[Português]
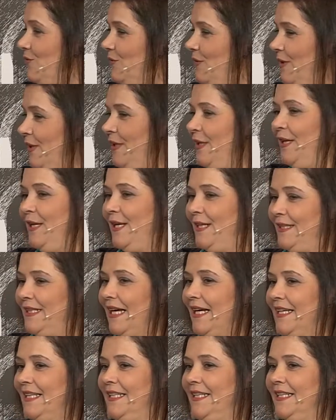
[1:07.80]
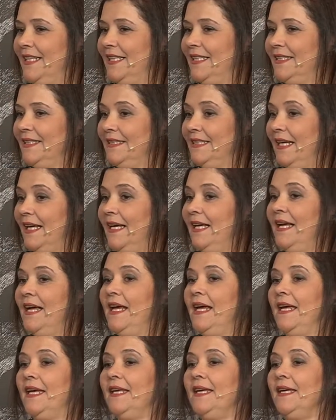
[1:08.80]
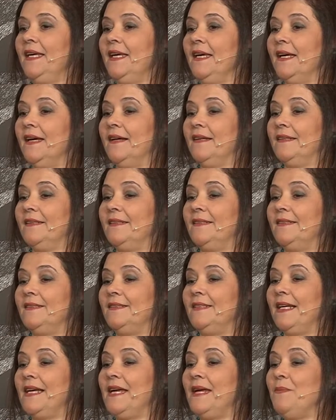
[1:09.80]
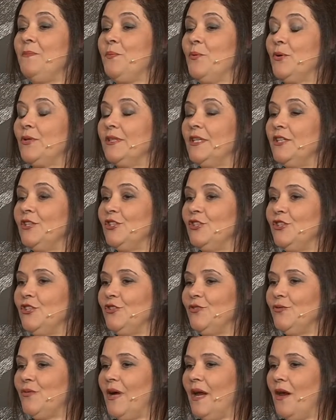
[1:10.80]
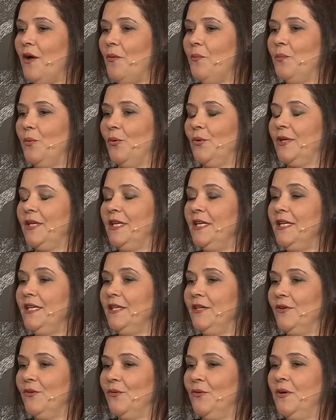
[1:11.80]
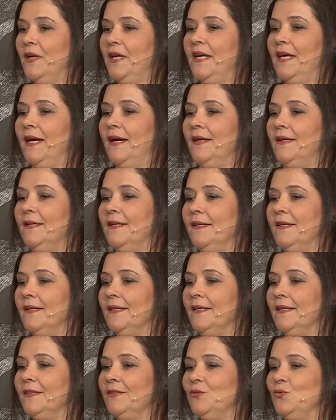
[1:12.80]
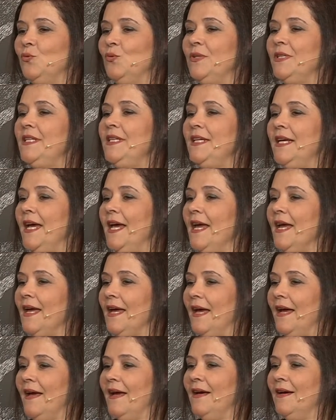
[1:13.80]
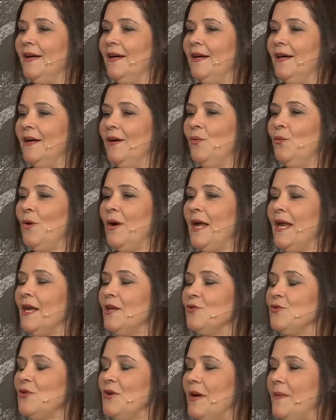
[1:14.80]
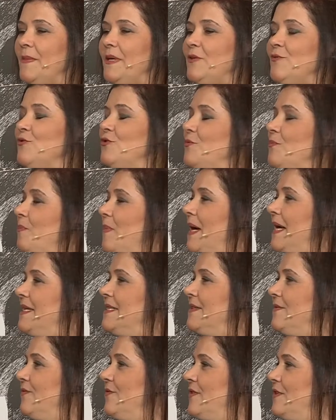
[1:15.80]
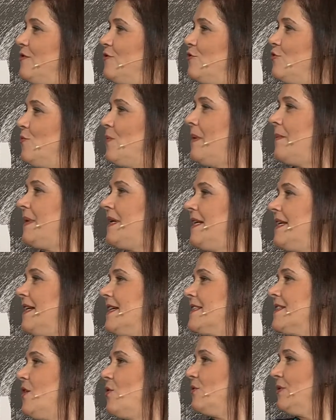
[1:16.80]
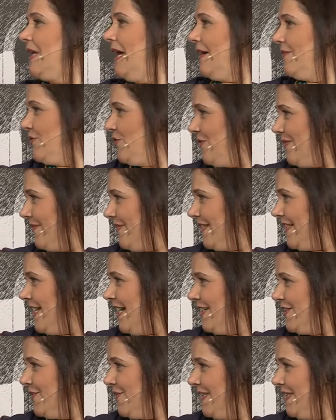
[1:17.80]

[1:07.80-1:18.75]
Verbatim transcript: da, uhum. da criança e é importante a gente falar um pouquinho uh, do que é eh, o relacionamento de pais e filhos de uma maneira saudável, não é verdade,